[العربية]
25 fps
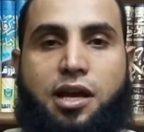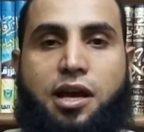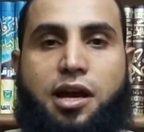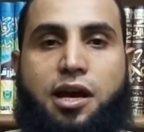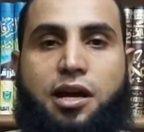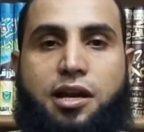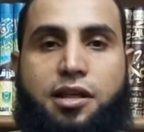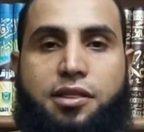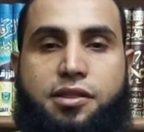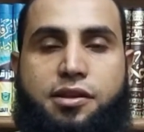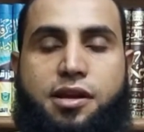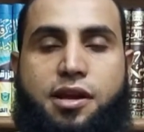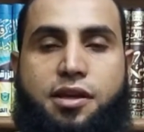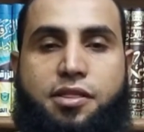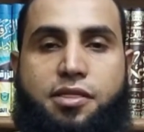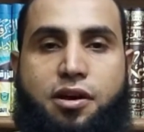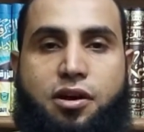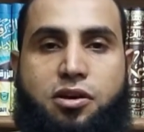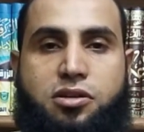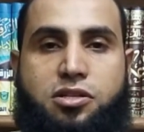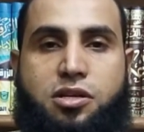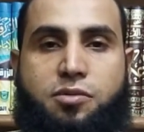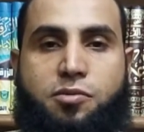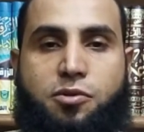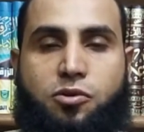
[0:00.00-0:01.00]
الذين إذا
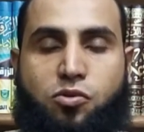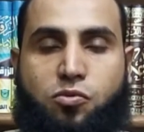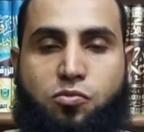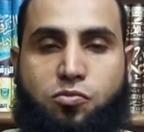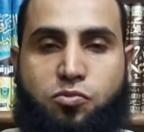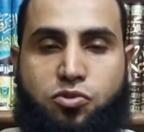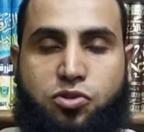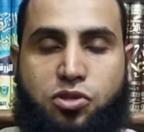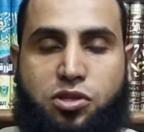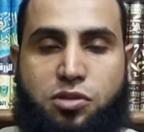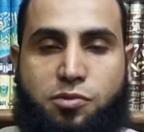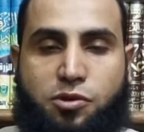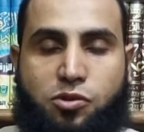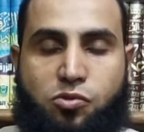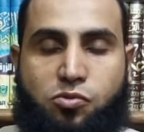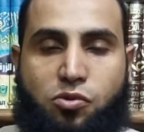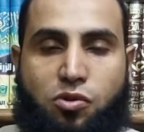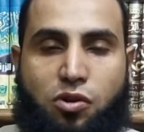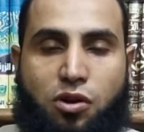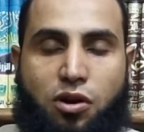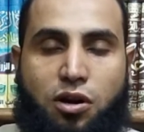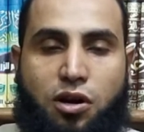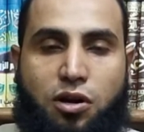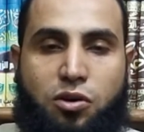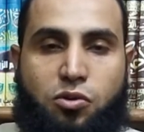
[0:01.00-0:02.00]
أصابتهم مصيبة
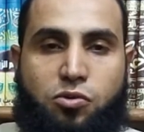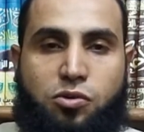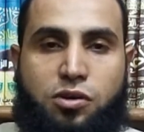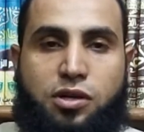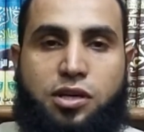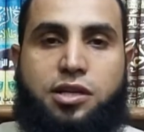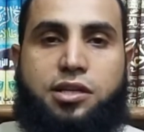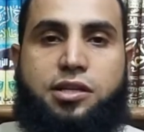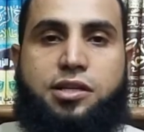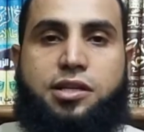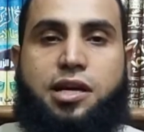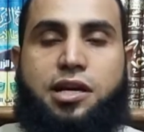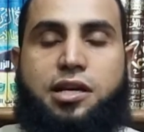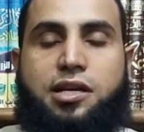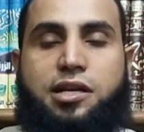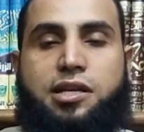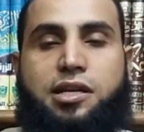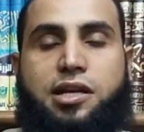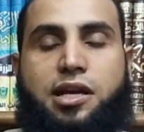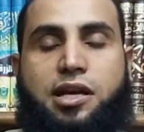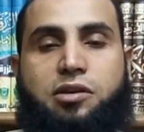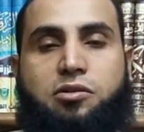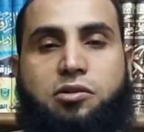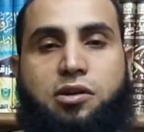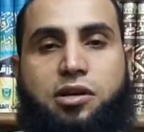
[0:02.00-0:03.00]
قالوا إنا
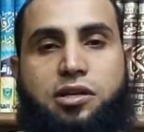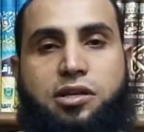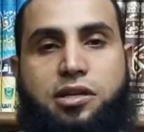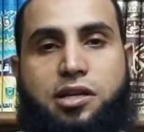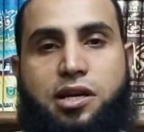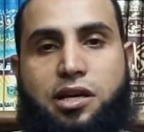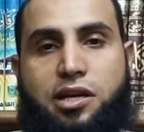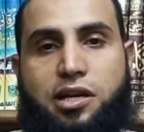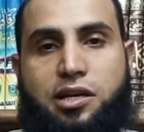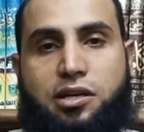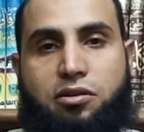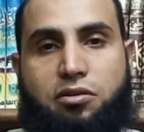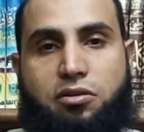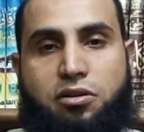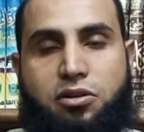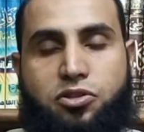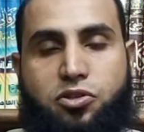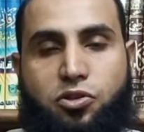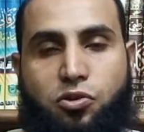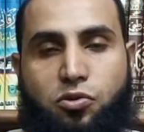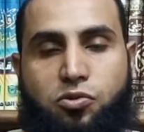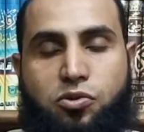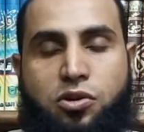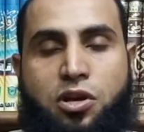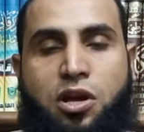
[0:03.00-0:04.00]
لله وإنا إليه
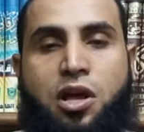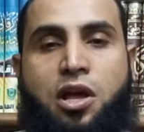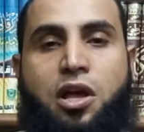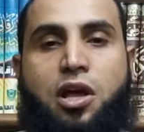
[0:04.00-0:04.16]
راجعون